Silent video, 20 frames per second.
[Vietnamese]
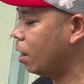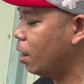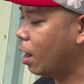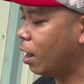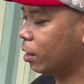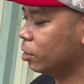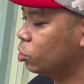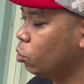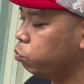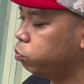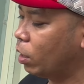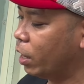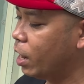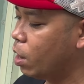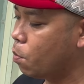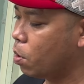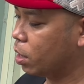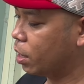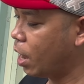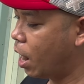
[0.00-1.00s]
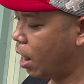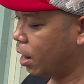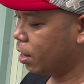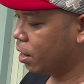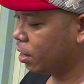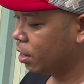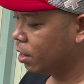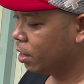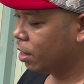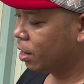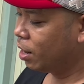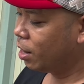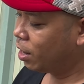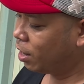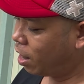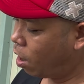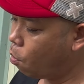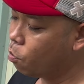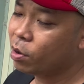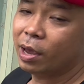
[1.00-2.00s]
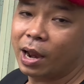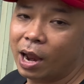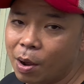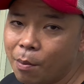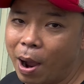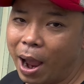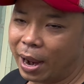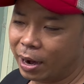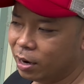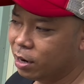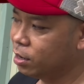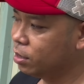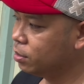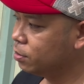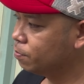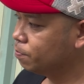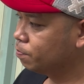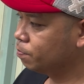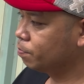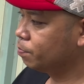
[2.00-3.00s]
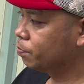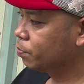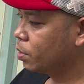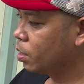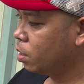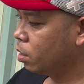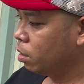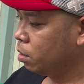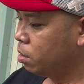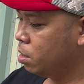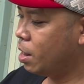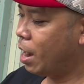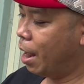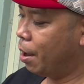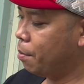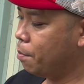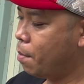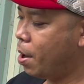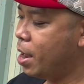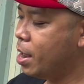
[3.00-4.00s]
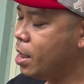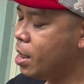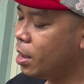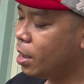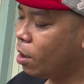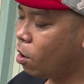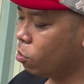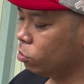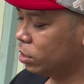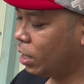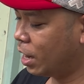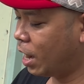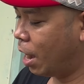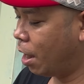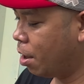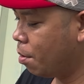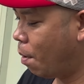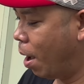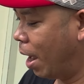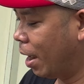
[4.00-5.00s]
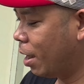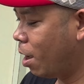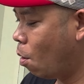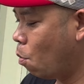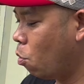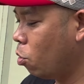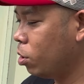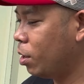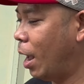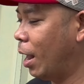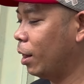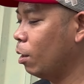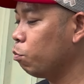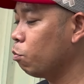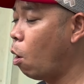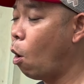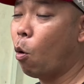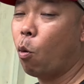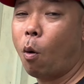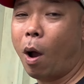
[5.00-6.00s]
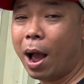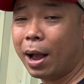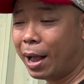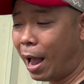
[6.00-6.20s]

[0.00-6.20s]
là xuất chỉ mặt trời nè không gì để bàn nữa ừ. với lại mấy cái con xe này các bạn không có chạy tốc độ quá